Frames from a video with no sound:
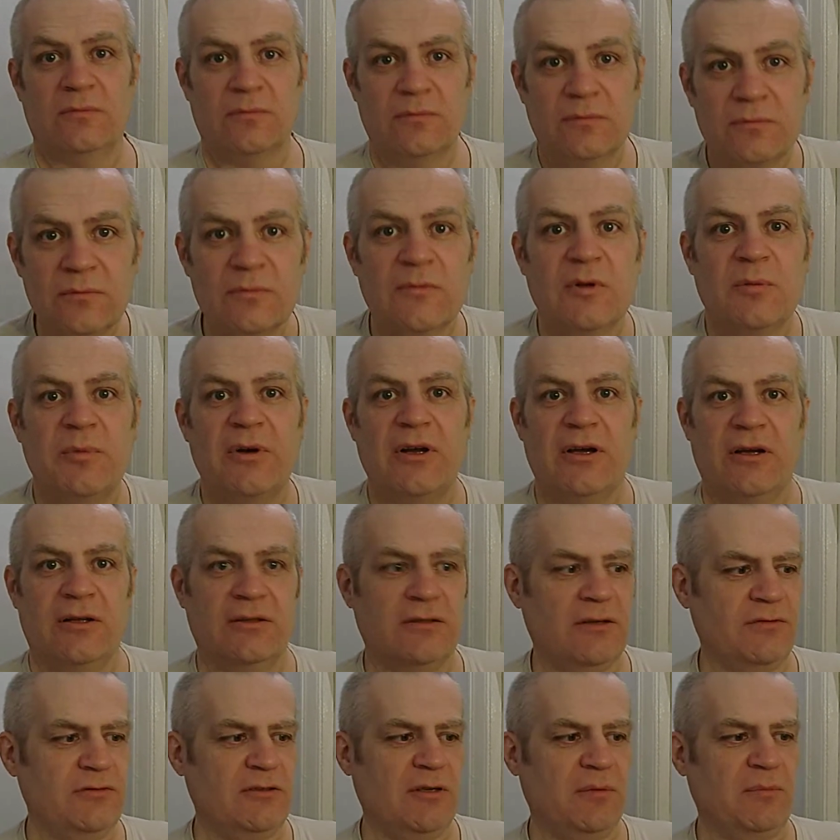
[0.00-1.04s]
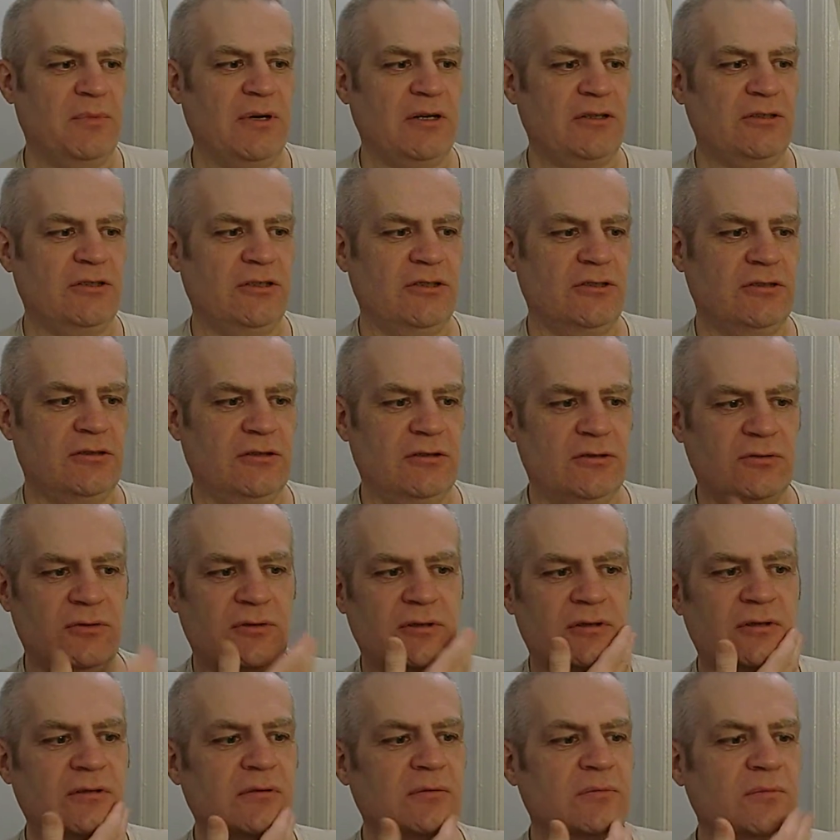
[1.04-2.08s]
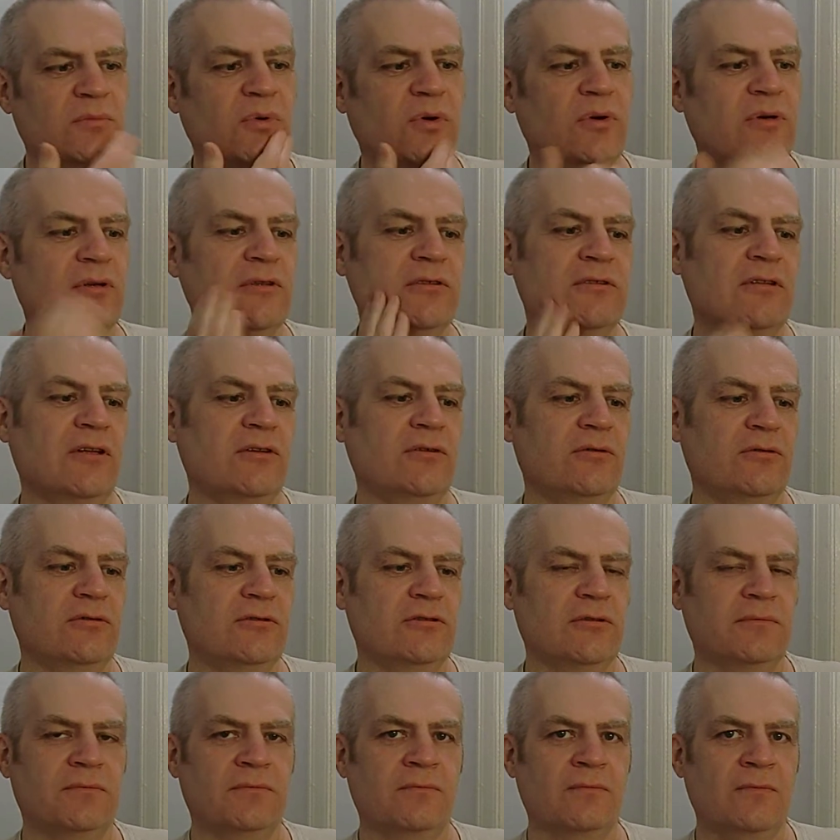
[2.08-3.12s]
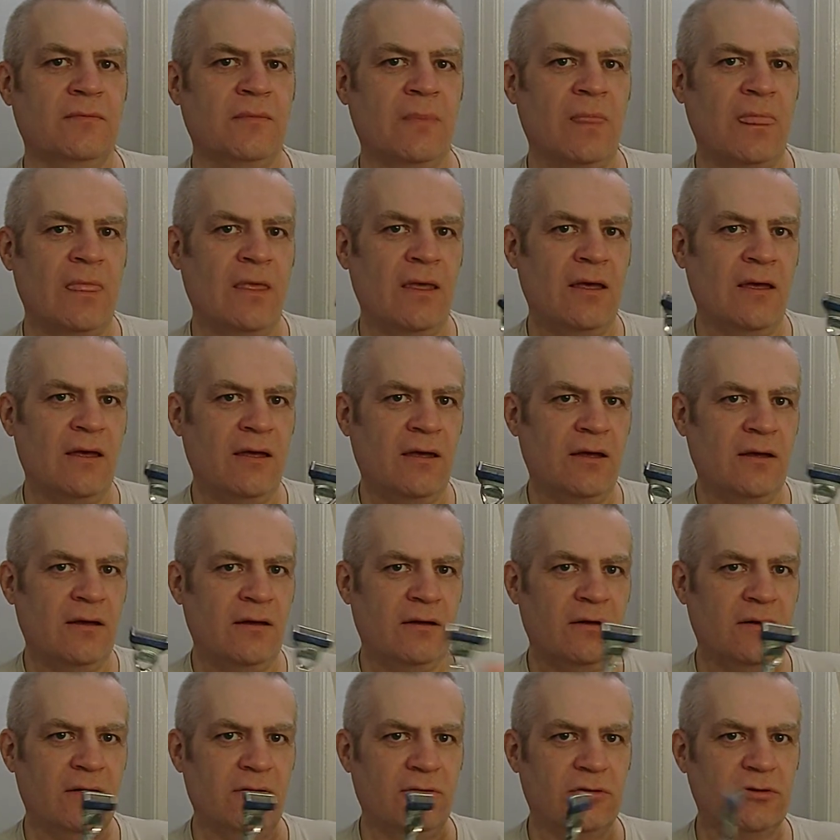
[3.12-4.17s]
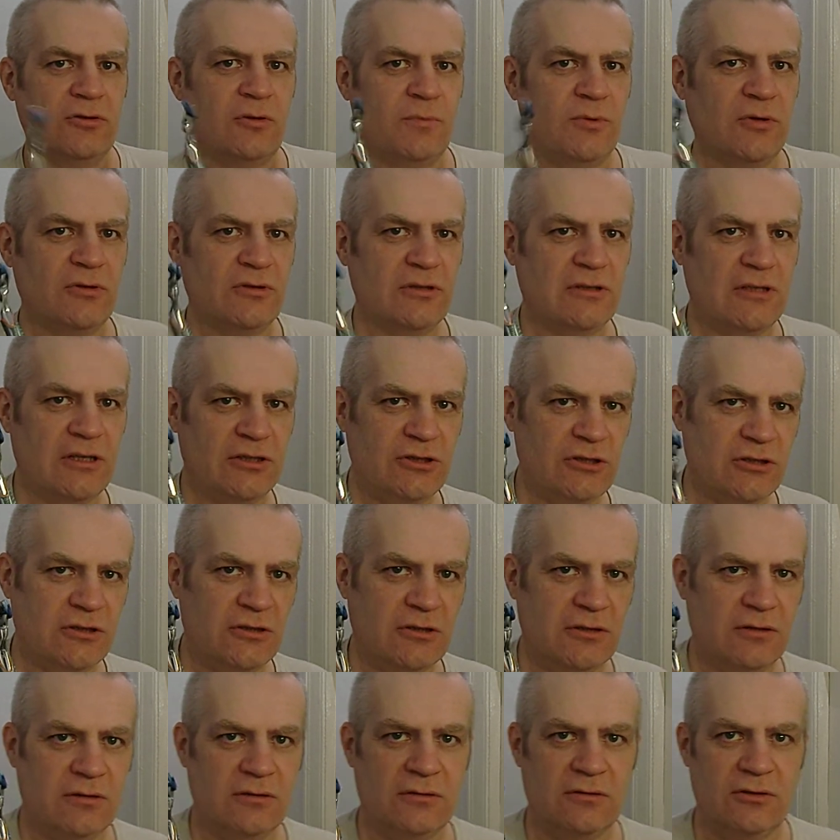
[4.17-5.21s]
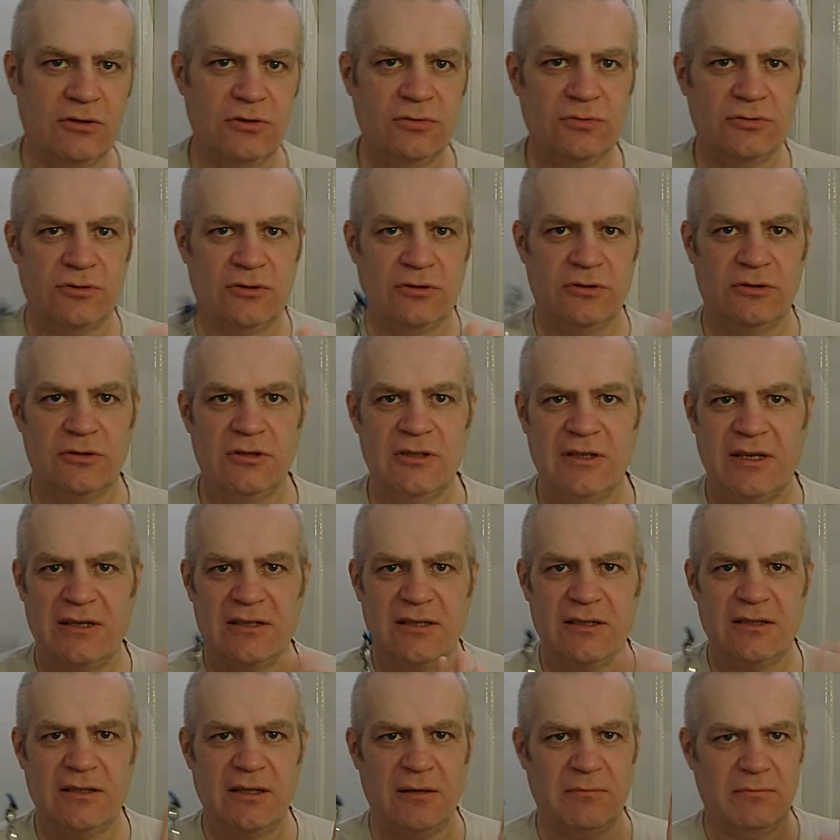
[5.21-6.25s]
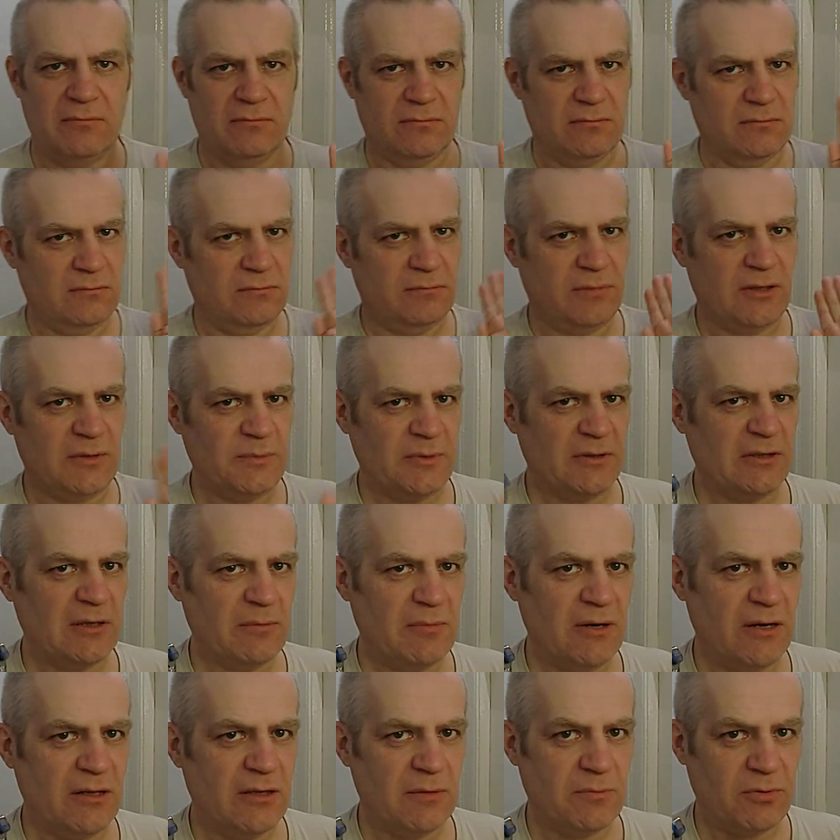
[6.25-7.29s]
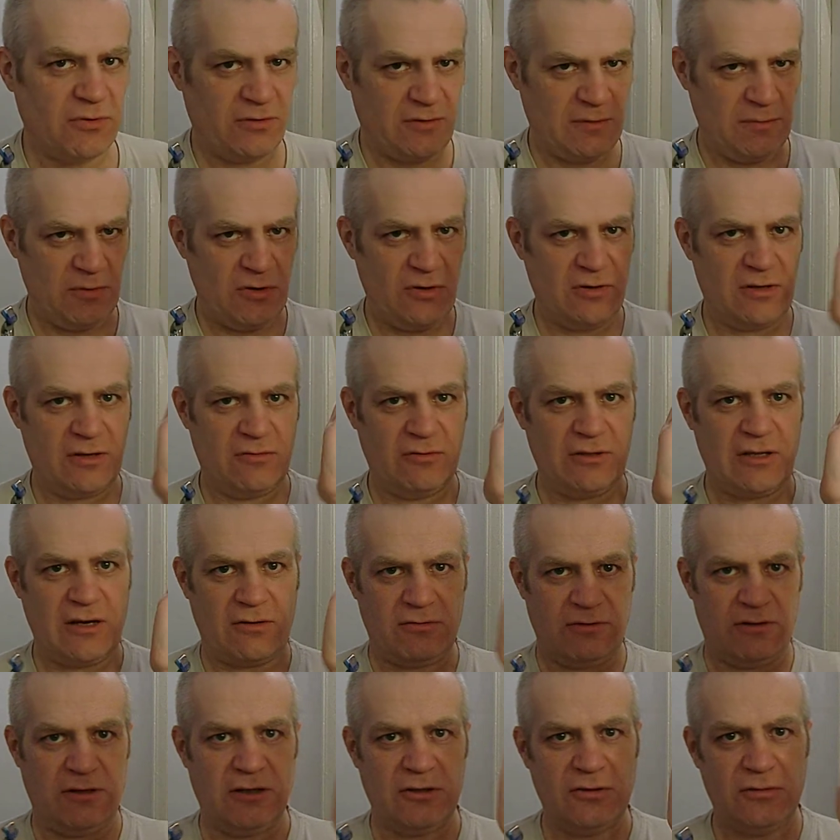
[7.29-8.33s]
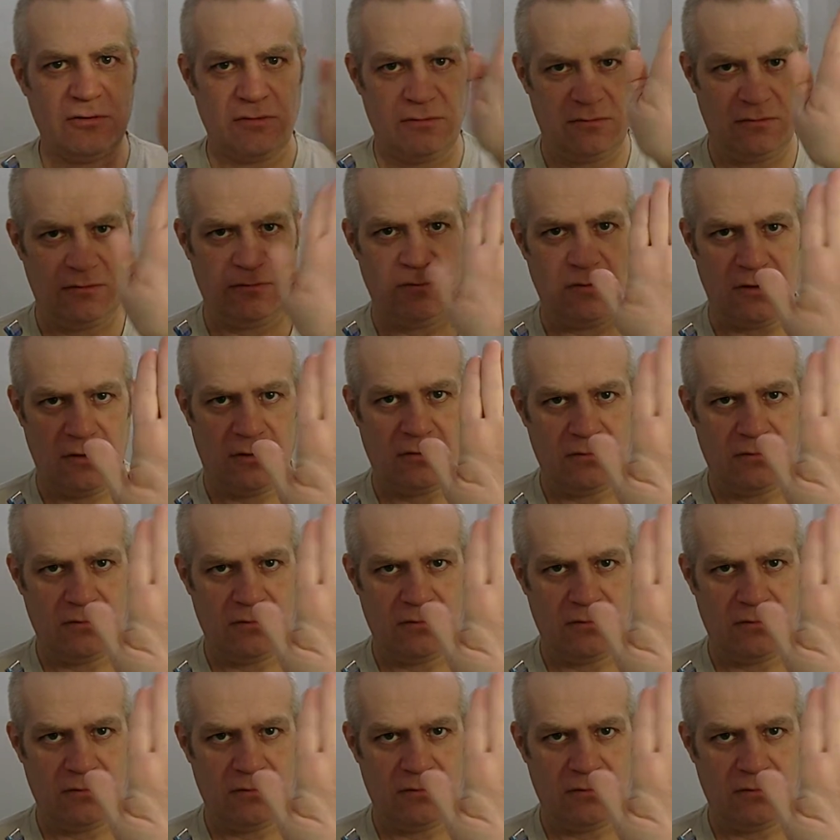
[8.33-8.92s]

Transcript: не бреет совсем практически, только больно становится. Вот чтобы ее заточить, не нужно никаких там приспособлений, просто берете вот так вот ладонь, вот.